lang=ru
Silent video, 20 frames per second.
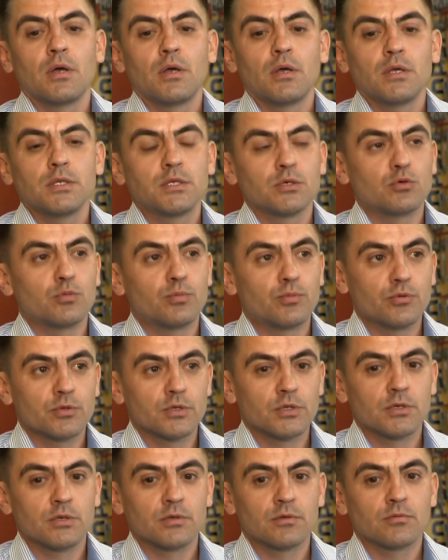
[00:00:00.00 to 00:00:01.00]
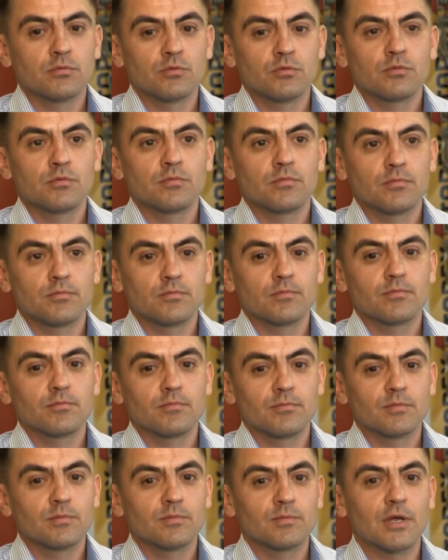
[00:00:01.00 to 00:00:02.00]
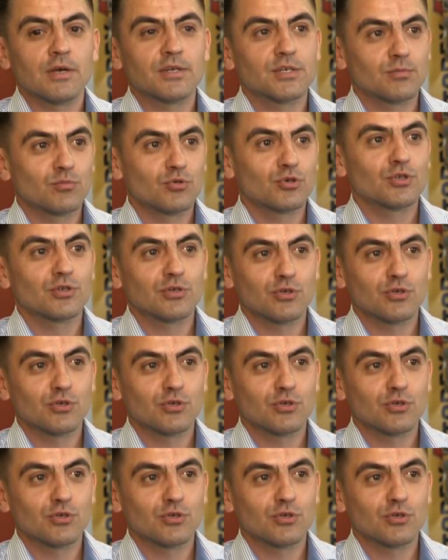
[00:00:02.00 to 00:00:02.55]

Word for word: Эти купоны ну, также можно